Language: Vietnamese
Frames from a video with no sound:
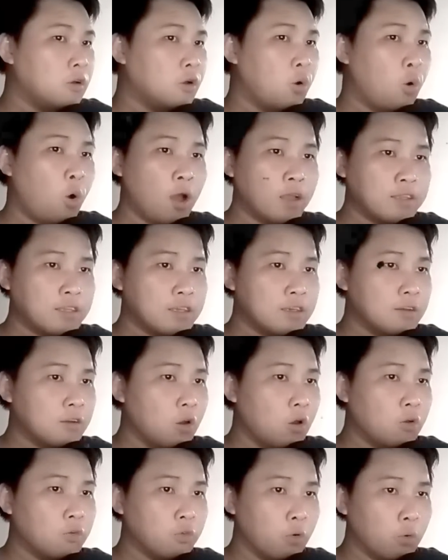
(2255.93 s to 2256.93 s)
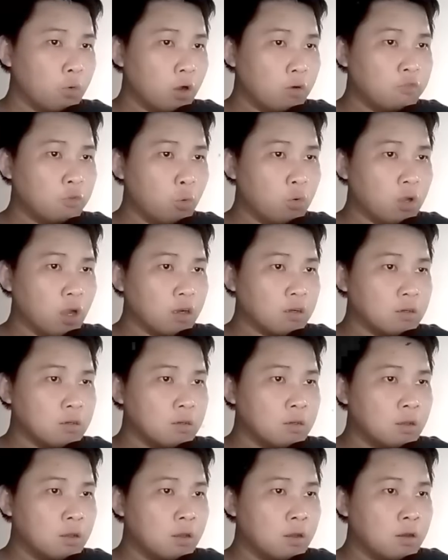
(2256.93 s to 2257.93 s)
Hoa Chi, Lôi Vũ ở phụ cận,
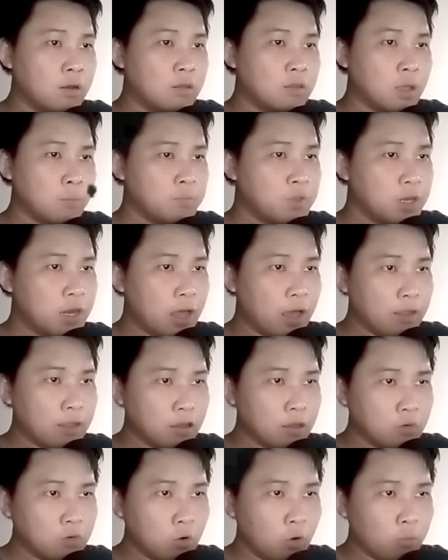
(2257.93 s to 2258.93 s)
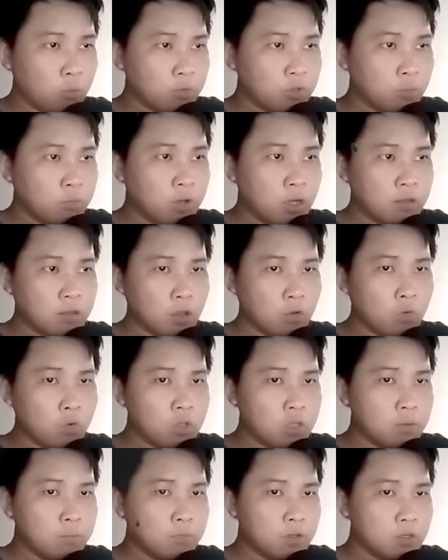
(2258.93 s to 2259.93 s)
thậm chí là thần hồn trong cơ thể của
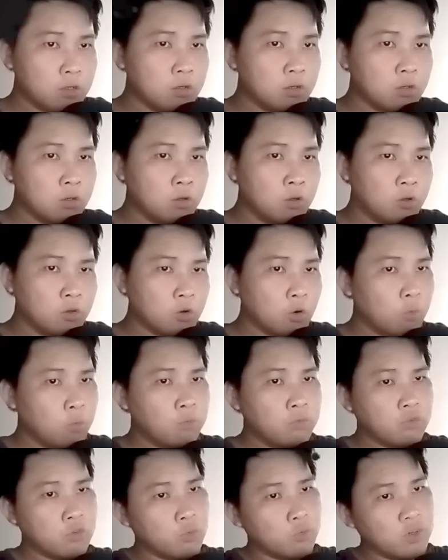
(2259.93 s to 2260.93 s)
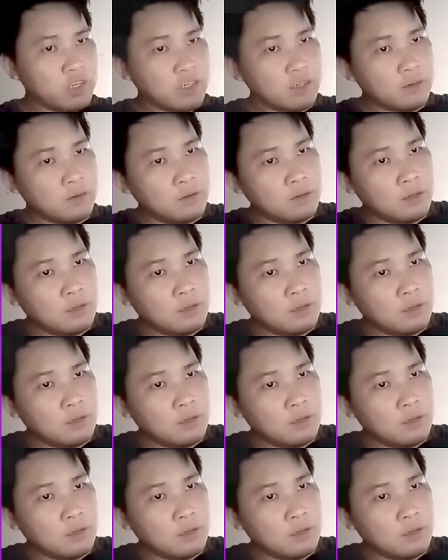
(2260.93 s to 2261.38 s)
Kim Cương cũng rụt rịch,